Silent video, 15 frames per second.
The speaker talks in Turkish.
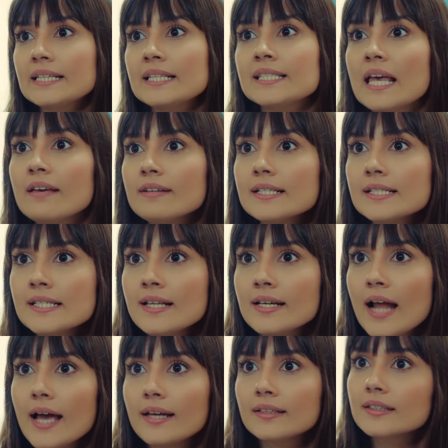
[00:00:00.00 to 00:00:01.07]
gitti
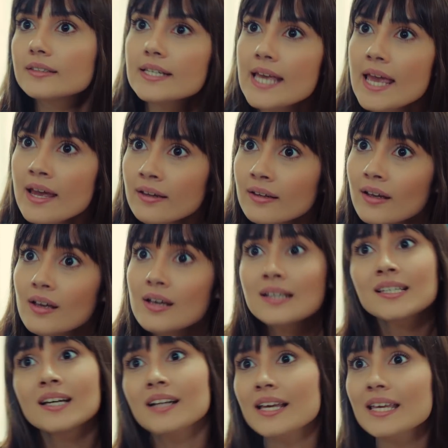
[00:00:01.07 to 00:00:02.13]
sevgilisinden ayrıldı. Niye?
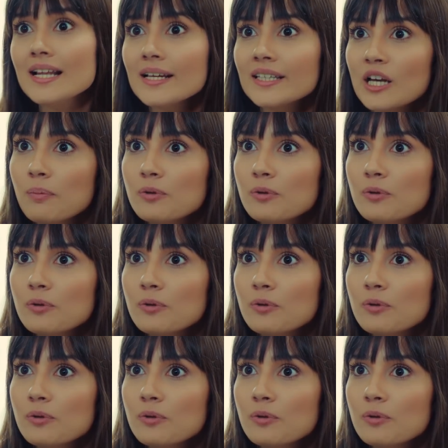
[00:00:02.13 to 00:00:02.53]
Sana iyilik